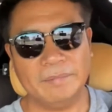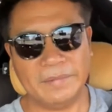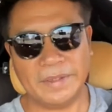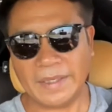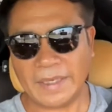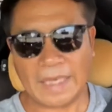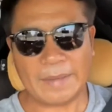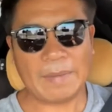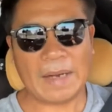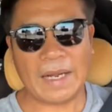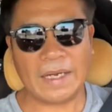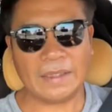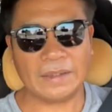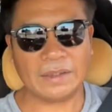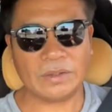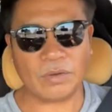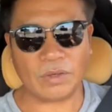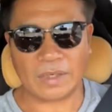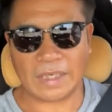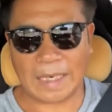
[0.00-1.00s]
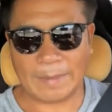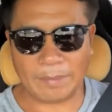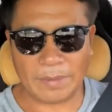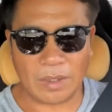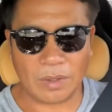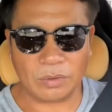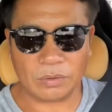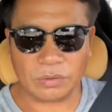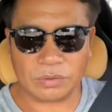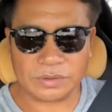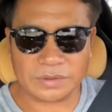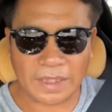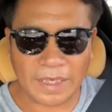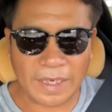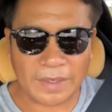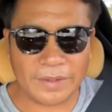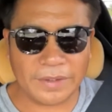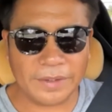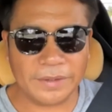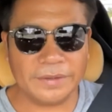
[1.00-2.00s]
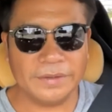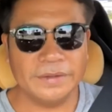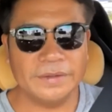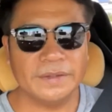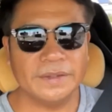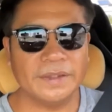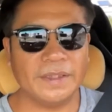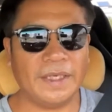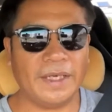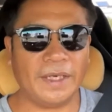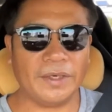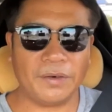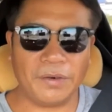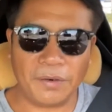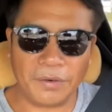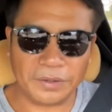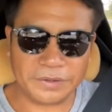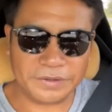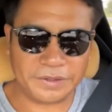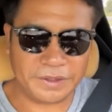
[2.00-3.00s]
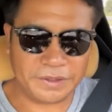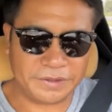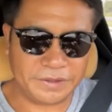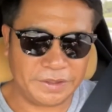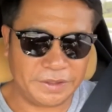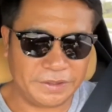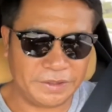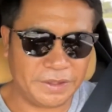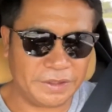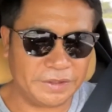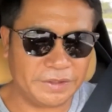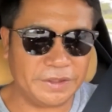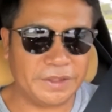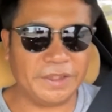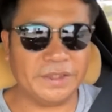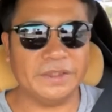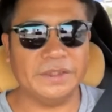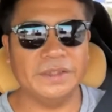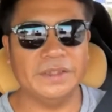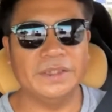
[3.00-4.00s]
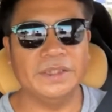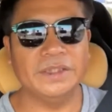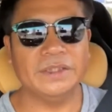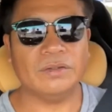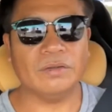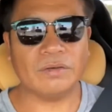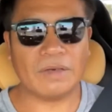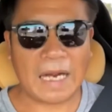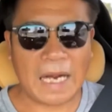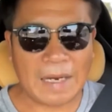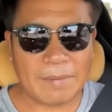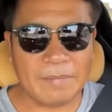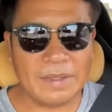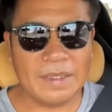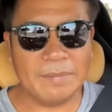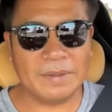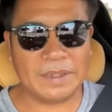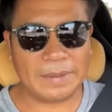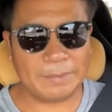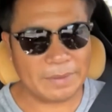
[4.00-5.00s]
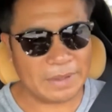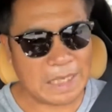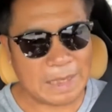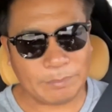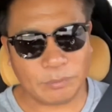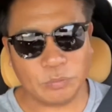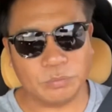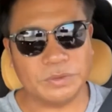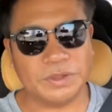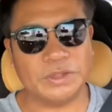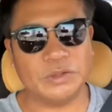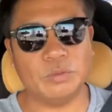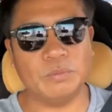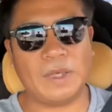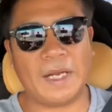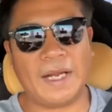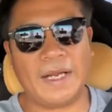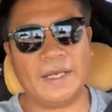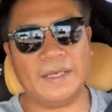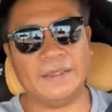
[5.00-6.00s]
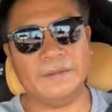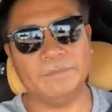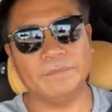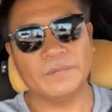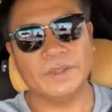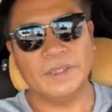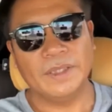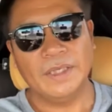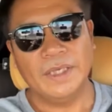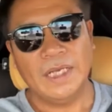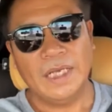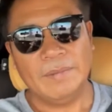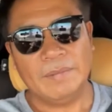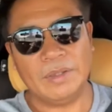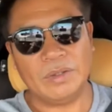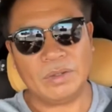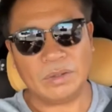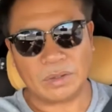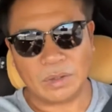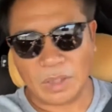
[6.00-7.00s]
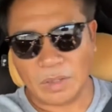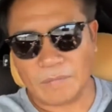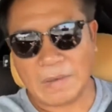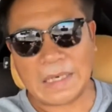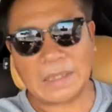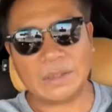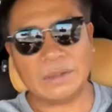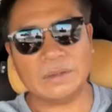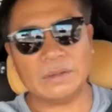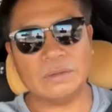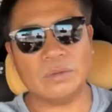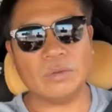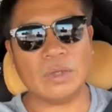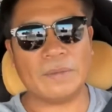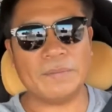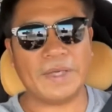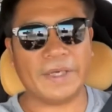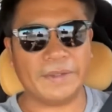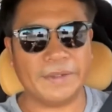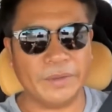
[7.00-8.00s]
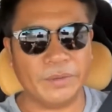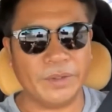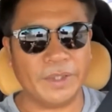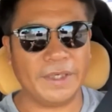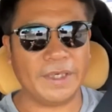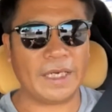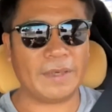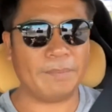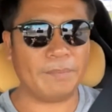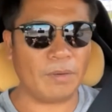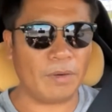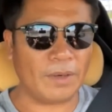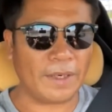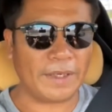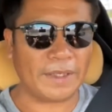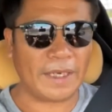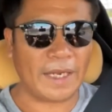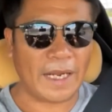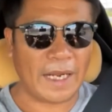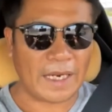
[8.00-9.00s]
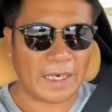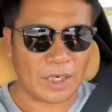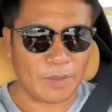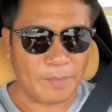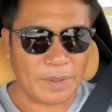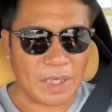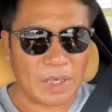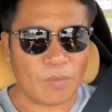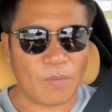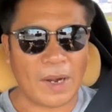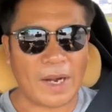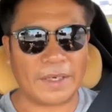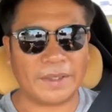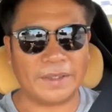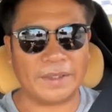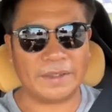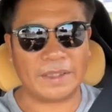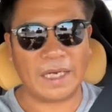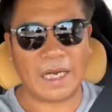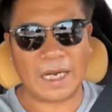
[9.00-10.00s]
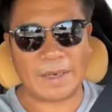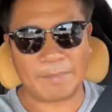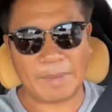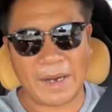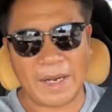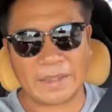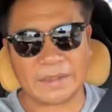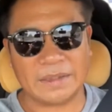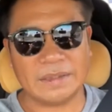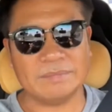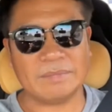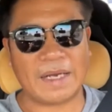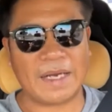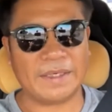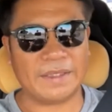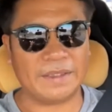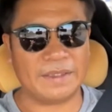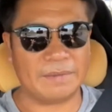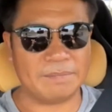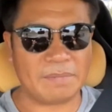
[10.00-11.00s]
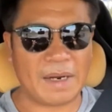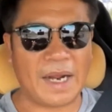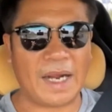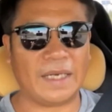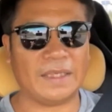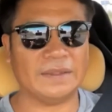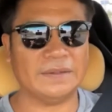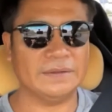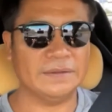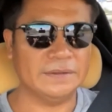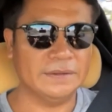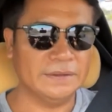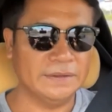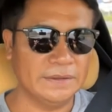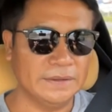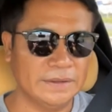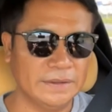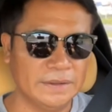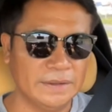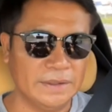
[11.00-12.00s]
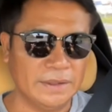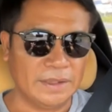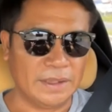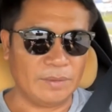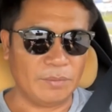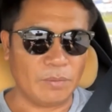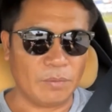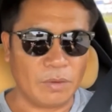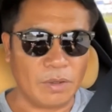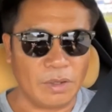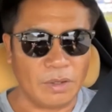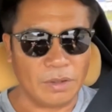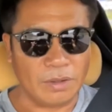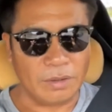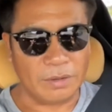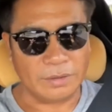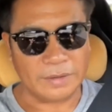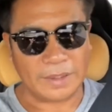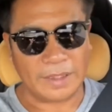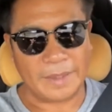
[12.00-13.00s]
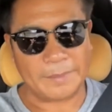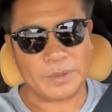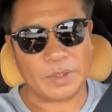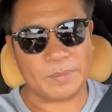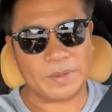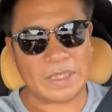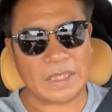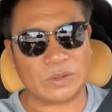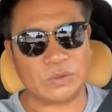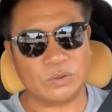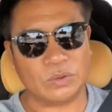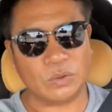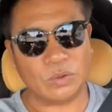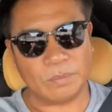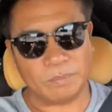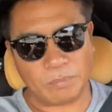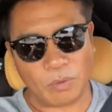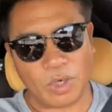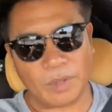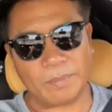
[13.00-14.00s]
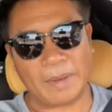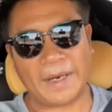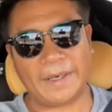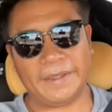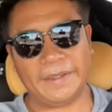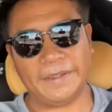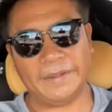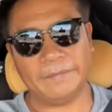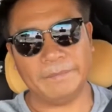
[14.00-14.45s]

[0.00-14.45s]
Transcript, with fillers: มีอะไรบ้างก่อนรับเราก็ต้องใช้ในแอลกอฮอล์ฉีดฉีดฉีดฉีดต้องล้างมือไม่ใช่เป็นรับสุ่มสี่สุ่มห้าพี่น้องต้องระวังทุกกระเบียดนิ้วเลยนะครับเพราะอะไรถ้าหากเราไม่ระวังเนี่ย ถ้าหากพลาดขึ้นมาเนี่ยลำบาก นะผมก็อยากให้พี่น้องประชาชนทุกคนปลอดภัย